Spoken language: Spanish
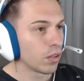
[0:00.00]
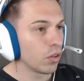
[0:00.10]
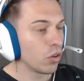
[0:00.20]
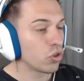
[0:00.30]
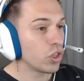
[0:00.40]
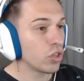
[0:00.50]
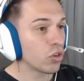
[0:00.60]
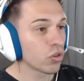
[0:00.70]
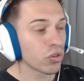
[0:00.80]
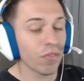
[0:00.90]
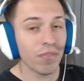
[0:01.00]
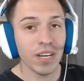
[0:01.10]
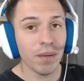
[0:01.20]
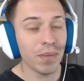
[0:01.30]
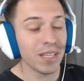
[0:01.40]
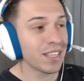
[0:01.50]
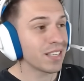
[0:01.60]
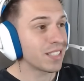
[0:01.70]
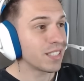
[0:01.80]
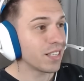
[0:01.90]
Los chicos finalmente
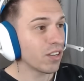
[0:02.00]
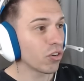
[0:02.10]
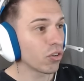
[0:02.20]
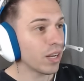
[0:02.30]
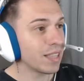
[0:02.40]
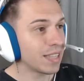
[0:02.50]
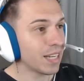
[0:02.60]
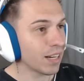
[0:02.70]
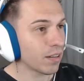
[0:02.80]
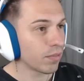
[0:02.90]
decidieron entrar.